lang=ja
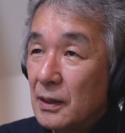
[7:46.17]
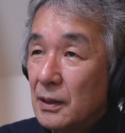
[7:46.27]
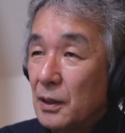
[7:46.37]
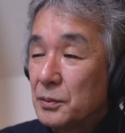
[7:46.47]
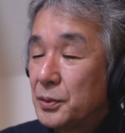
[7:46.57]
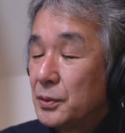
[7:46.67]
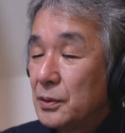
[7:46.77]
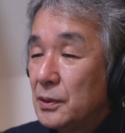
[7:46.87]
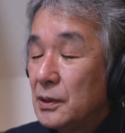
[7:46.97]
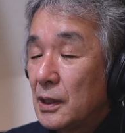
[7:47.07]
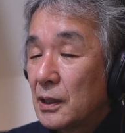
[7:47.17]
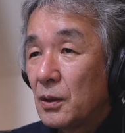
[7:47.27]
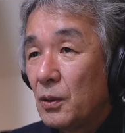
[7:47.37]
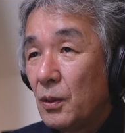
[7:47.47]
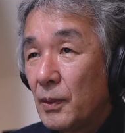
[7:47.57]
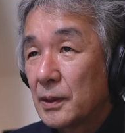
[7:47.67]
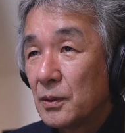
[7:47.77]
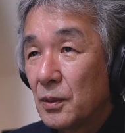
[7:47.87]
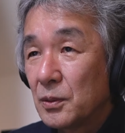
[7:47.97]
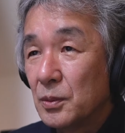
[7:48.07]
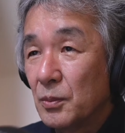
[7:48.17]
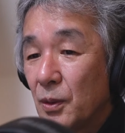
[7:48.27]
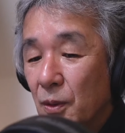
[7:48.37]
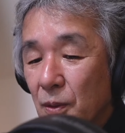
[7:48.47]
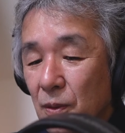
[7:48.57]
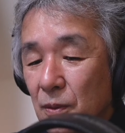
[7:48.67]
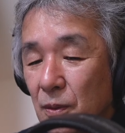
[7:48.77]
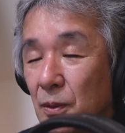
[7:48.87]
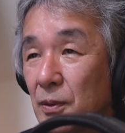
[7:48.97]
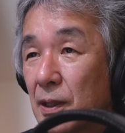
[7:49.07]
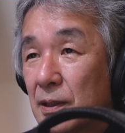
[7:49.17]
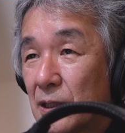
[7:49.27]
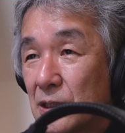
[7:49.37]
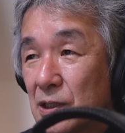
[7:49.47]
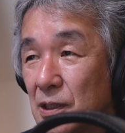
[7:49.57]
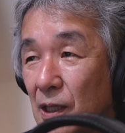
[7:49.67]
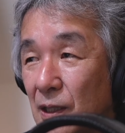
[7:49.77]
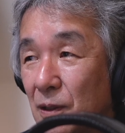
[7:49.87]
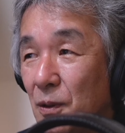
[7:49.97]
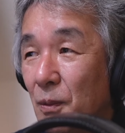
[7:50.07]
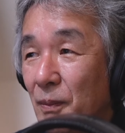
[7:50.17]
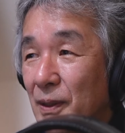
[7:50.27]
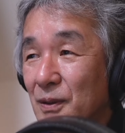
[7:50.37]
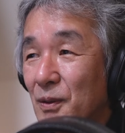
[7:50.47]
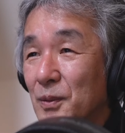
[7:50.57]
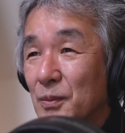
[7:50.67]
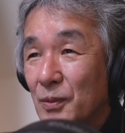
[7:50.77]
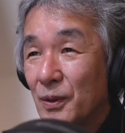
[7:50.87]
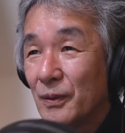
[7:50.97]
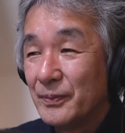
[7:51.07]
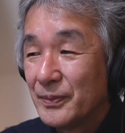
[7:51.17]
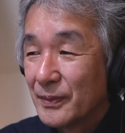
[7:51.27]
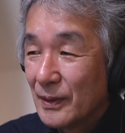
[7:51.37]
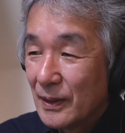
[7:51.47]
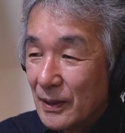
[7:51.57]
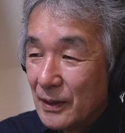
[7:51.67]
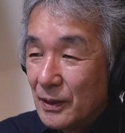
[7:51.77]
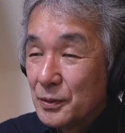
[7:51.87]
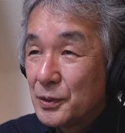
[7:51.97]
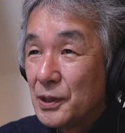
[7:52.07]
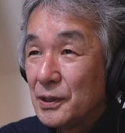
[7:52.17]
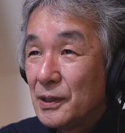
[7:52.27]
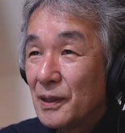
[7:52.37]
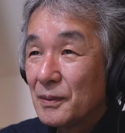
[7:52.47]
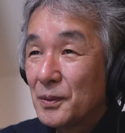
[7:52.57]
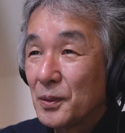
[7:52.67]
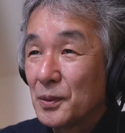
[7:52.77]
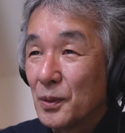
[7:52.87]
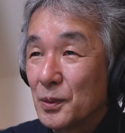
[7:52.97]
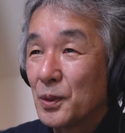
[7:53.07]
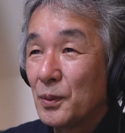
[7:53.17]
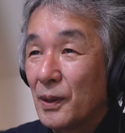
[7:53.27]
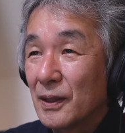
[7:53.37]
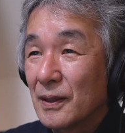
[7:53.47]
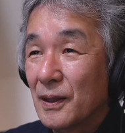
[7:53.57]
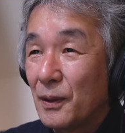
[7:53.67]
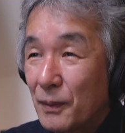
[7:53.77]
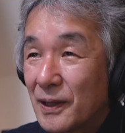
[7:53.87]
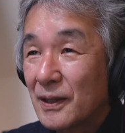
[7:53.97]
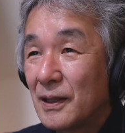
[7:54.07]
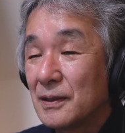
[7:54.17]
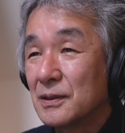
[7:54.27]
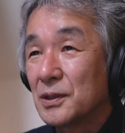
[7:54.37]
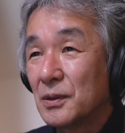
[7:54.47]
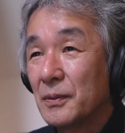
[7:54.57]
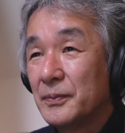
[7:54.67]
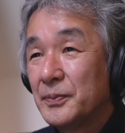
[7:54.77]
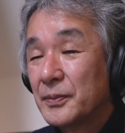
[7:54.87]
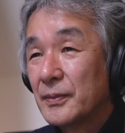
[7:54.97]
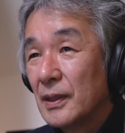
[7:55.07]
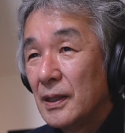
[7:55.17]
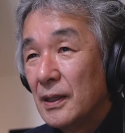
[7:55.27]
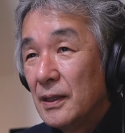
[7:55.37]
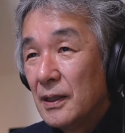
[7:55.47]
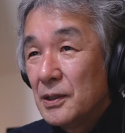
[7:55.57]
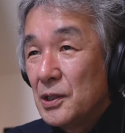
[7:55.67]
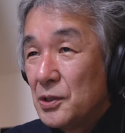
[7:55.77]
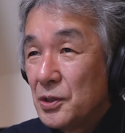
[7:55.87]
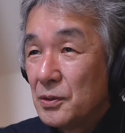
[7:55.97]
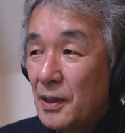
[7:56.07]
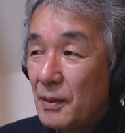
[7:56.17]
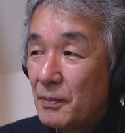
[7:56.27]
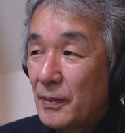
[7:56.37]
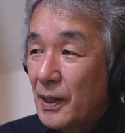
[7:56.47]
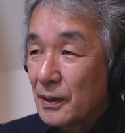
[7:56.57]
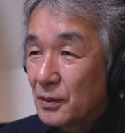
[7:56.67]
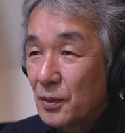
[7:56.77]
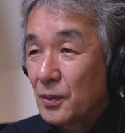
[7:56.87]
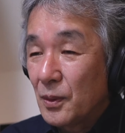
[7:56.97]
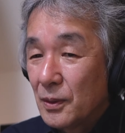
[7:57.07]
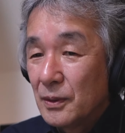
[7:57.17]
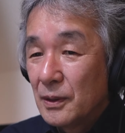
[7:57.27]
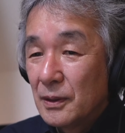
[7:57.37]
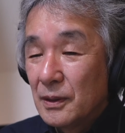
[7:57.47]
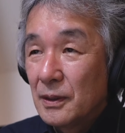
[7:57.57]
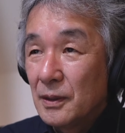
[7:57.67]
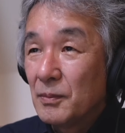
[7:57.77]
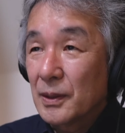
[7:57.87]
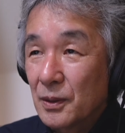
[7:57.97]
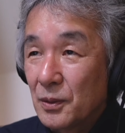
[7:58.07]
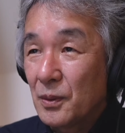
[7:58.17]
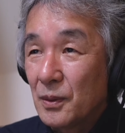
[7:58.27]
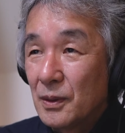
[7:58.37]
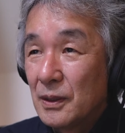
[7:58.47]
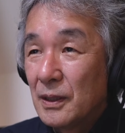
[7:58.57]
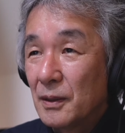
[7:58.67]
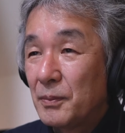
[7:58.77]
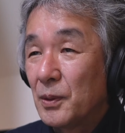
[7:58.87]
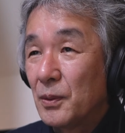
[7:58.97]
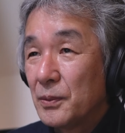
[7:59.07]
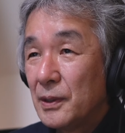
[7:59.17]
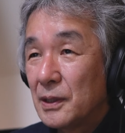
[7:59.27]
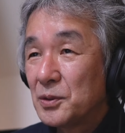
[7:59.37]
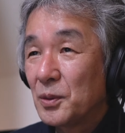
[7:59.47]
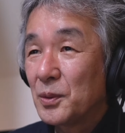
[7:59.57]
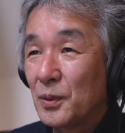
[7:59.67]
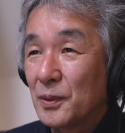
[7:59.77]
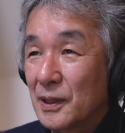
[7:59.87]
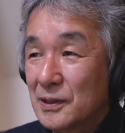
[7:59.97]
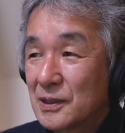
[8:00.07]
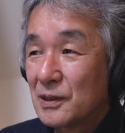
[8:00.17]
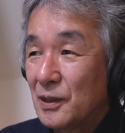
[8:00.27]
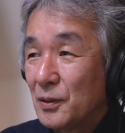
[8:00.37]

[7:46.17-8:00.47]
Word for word: で古い7506もこの新しい7506も不思議なことに音は変わらないんですよ。20年前と今とやっぱり同じ音を出すってい